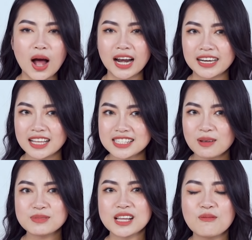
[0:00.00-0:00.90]
hoặc là đặt
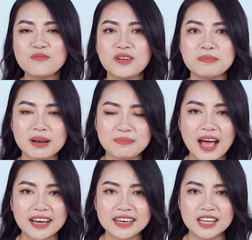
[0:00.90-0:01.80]
song song với mặt
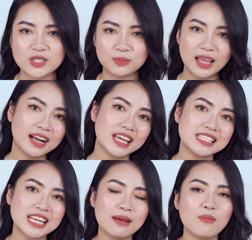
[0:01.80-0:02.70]
bàn để chúng ta ghi
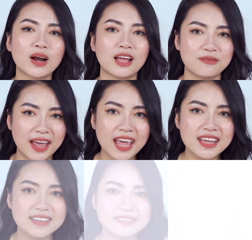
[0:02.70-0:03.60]
chép hoặc là vẽ.
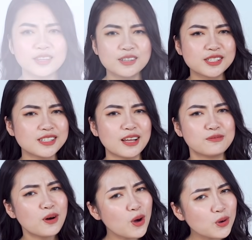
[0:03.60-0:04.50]
Thực sự là
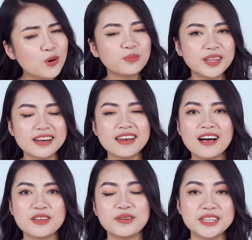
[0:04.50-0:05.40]
vô cùng tiện
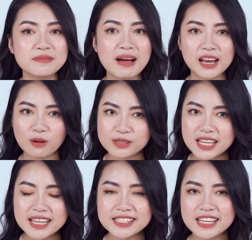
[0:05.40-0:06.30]
lợi với những bạn học
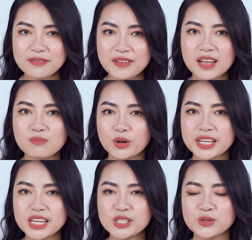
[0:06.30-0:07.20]
sinh, sinh viên muốn
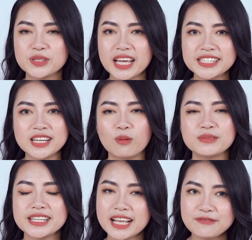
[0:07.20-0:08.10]
ghi chú nhanh chóng
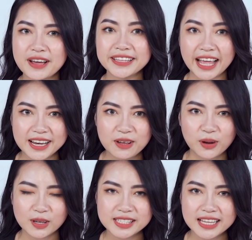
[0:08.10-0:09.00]
trên các file tài liệu
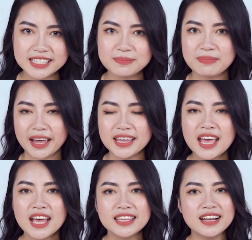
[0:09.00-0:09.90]
có sẵn trên máy
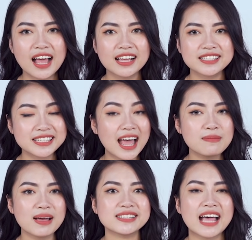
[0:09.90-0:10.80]
như là
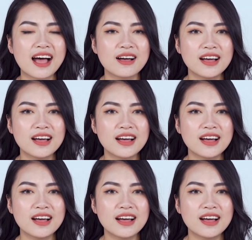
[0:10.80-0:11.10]
slide bài giảng.